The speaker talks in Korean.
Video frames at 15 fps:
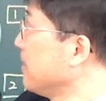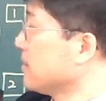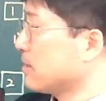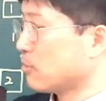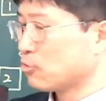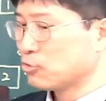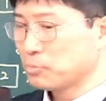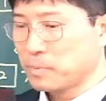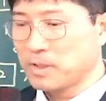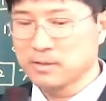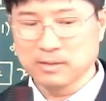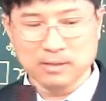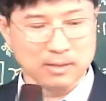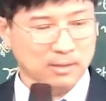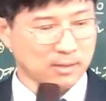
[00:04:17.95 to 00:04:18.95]
자국
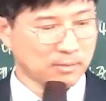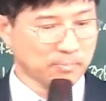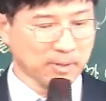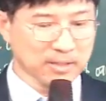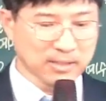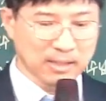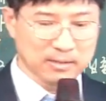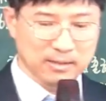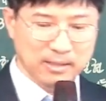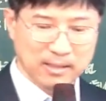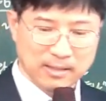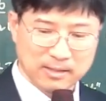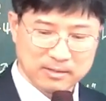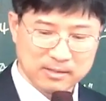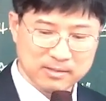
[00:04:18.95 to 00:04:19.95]

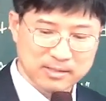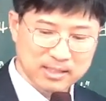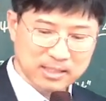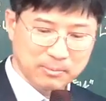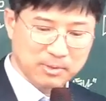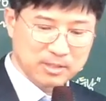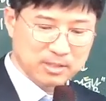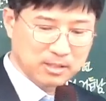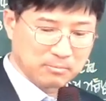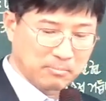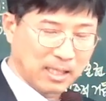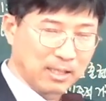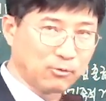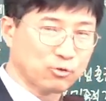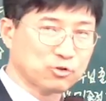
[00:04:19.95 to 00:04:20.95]
병사들의 전사자만 지금
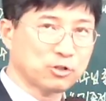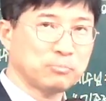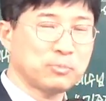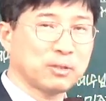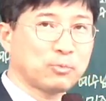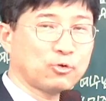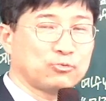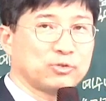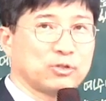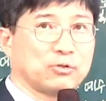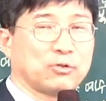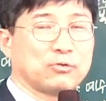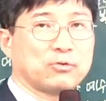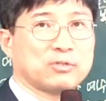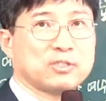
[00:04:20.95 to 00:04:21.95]
15,000명 보는 데도
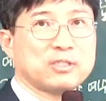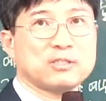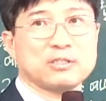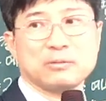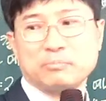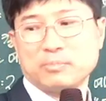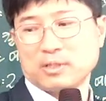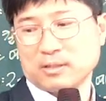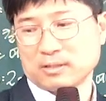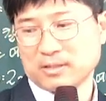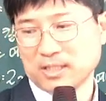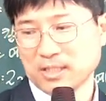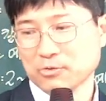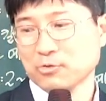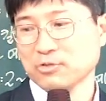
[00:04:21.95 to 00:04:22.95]
있고 7,000명,
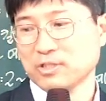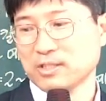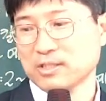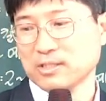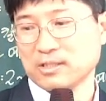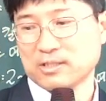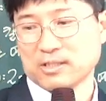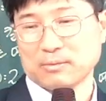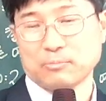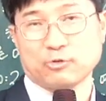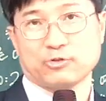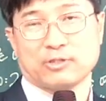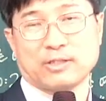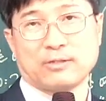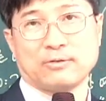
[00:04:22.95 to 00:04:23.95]
최소 7,000 이상
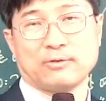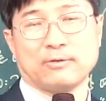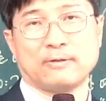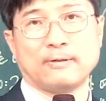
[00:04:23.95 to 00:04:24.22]
보잖아요.